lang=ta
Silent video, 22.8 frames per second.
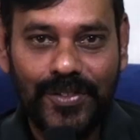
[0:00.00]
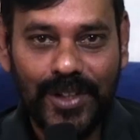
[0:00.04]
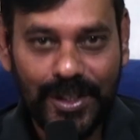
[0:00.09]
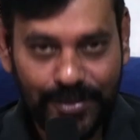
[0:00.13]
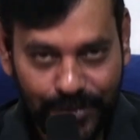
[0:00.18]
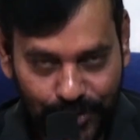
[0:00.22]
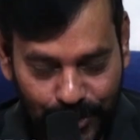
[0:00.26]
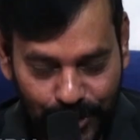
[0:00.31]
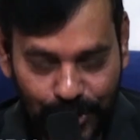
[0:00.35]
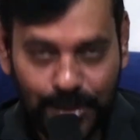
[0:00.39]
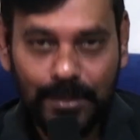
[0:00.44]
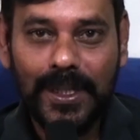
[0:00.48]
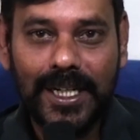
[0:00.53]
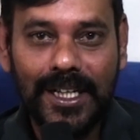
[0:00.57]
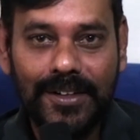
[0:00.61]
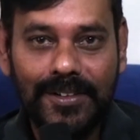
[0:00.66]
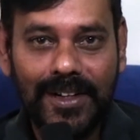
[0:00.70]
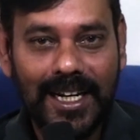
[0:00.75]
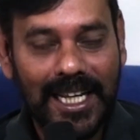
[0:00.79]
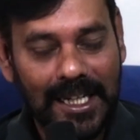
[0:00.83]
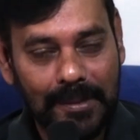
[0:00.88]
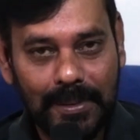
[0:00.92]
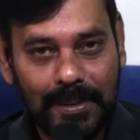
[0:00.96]
வி ஃபோர் யூ
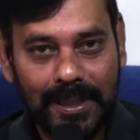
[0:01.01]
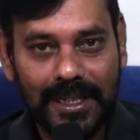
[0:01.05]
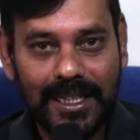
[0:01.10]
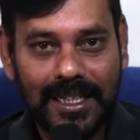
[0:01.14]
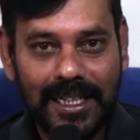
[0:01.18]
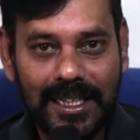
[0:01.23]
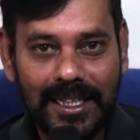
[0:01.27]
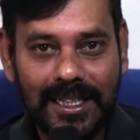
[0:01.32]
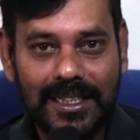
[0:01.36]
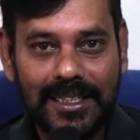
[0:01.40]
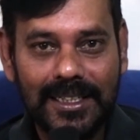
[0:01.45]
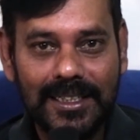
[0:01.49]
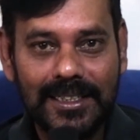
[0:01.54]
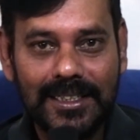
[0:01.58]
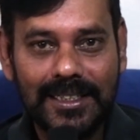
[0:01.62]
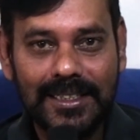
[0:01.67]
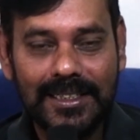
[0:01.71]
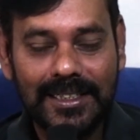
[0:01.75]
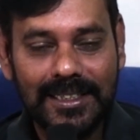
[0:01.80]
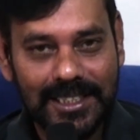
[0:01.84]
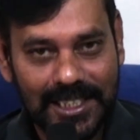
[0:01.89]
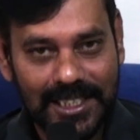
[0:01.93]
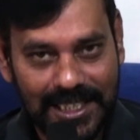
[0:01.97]
மீடியாவை லைக் பண்ணுங்கள்
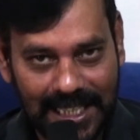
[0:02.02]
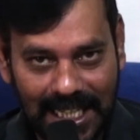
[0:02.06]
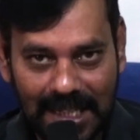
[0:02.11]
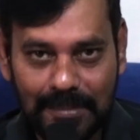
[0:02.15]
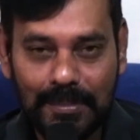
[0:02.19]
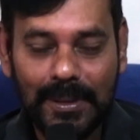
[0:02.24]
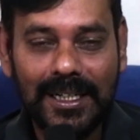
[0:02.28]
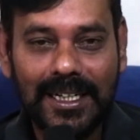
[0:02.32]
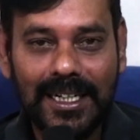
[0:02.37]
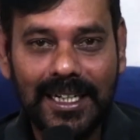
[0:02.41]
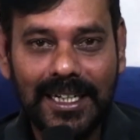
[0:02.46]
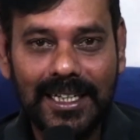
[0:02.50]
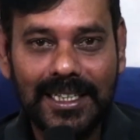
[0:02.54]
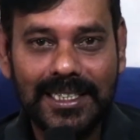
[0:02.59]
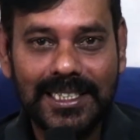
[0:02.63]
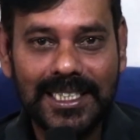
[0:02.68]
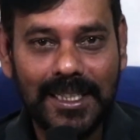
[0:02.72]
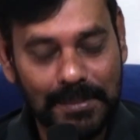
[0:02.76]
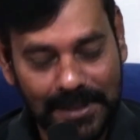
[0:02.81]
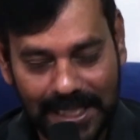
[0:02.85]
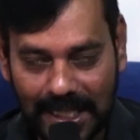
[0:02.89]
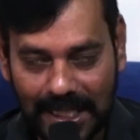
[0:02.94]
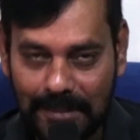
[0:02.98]
ஷேர் பண்ணுங்கள்
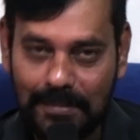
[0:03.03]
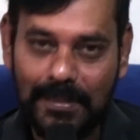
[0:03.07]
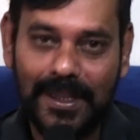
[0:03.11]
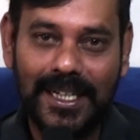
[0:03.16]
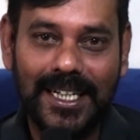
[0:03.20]
சப்ஸ்கிரைப்